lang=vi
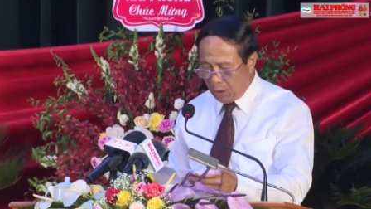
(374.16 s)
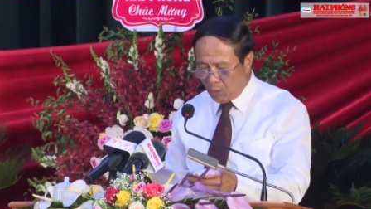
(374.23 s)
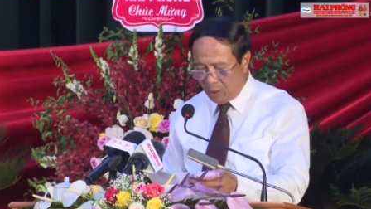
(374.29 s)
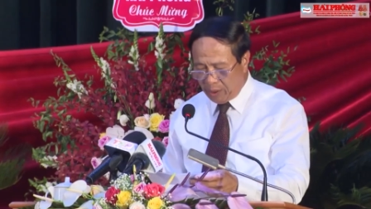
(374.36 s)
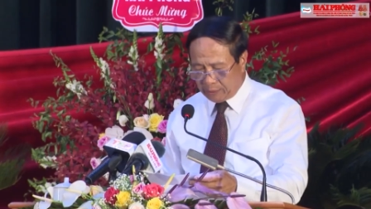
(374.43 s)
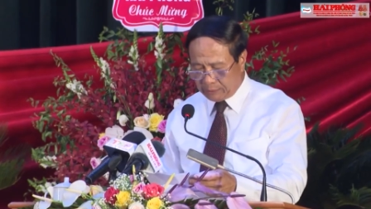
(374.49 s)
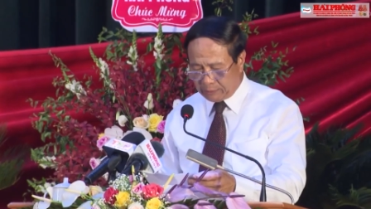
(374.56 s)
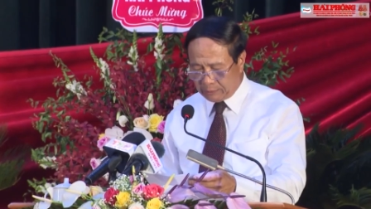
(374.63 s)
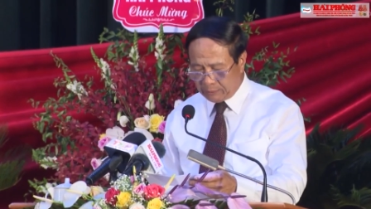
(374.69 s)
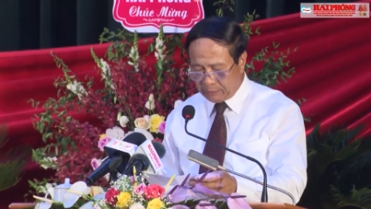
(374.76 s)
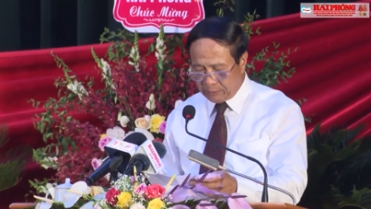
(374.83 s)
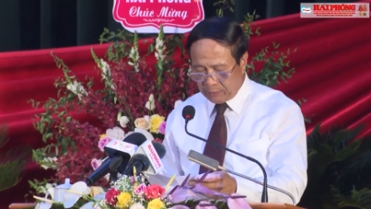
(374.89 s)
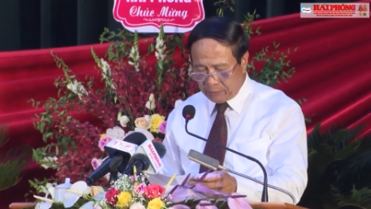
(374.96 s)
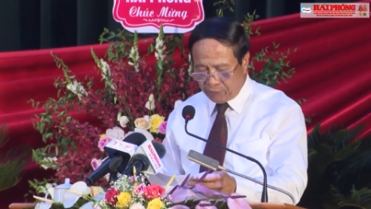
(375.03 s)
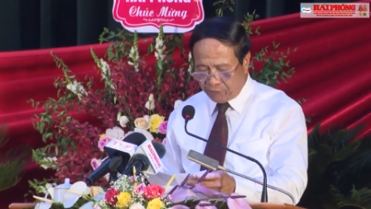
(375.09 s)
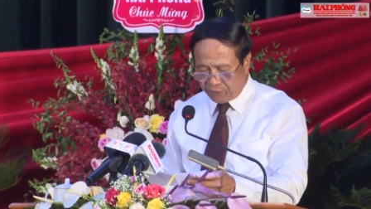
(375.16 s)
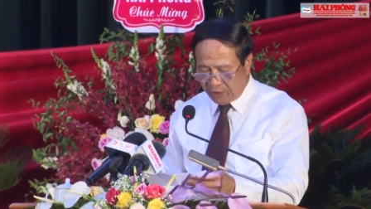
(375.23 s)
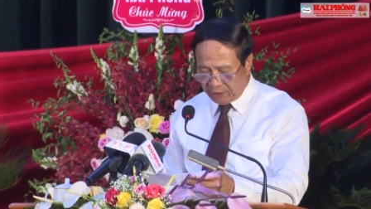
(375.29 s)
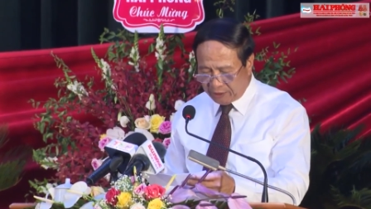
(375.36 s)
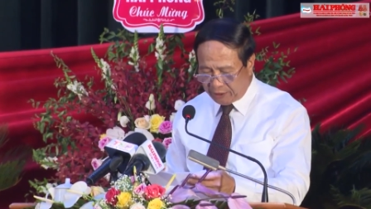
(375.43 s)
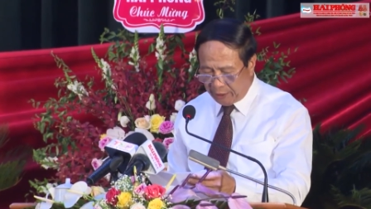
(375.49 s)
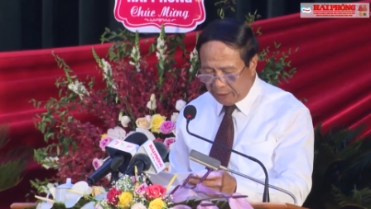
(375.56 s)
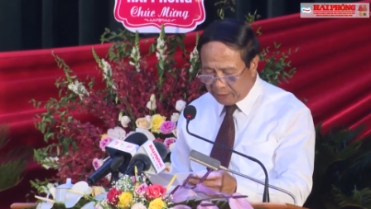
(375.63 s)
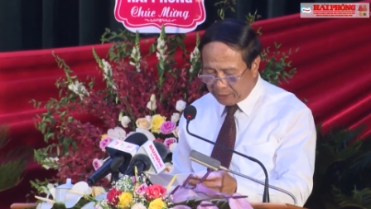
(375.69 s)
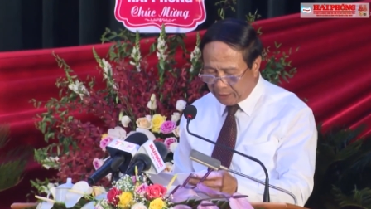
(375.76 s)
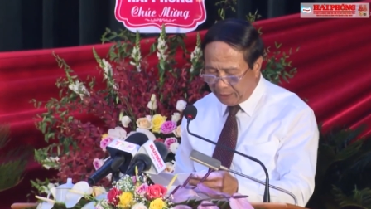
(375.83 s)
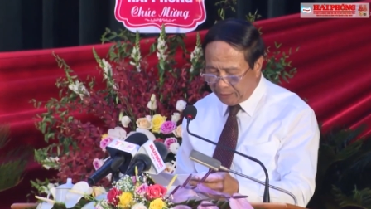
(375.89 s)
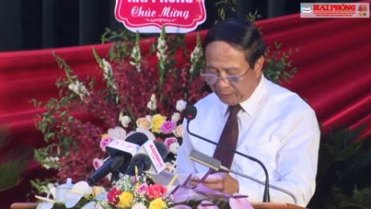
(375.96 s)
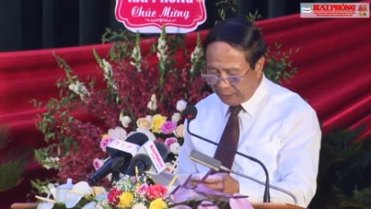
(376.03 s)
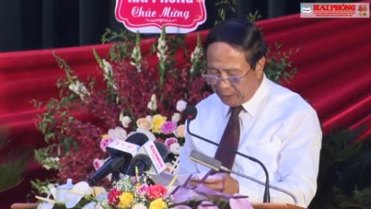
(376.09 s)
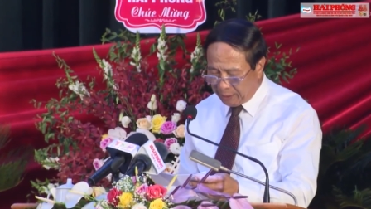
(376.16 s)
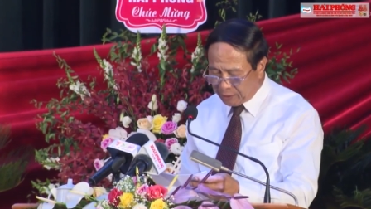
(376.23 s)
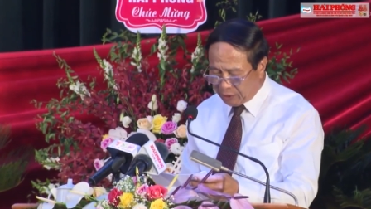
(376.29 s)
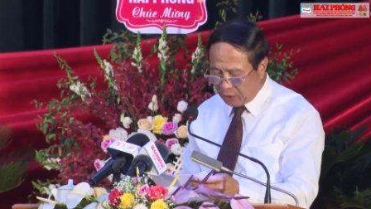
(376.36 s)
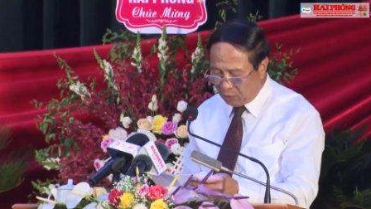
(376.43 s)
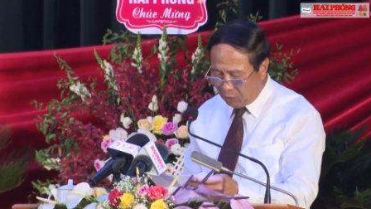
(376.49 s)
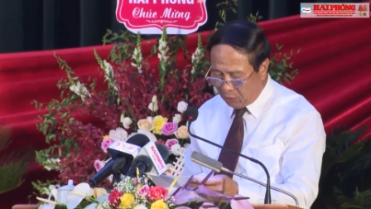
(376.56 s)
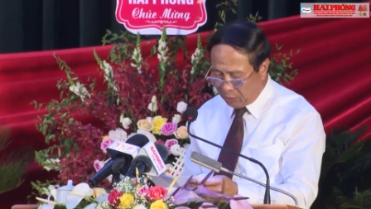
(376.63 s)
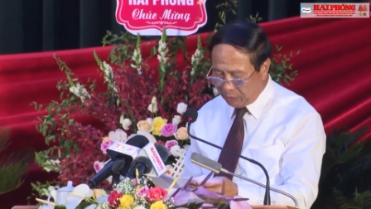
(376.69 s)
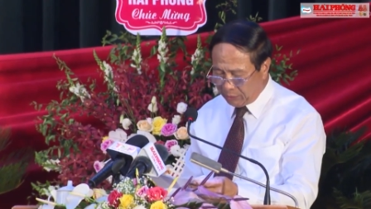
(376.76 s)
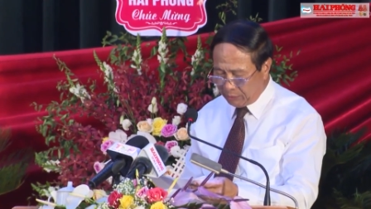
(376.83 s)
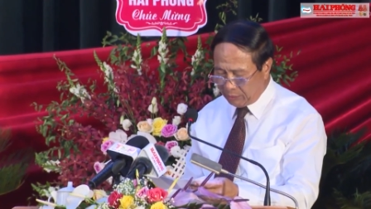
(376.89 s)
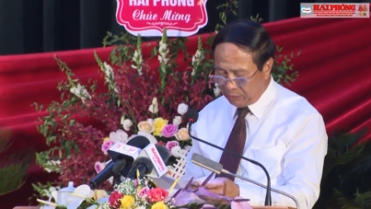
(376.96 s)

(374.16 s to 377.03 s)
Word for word: hoạch phát triển kinh tế xã hội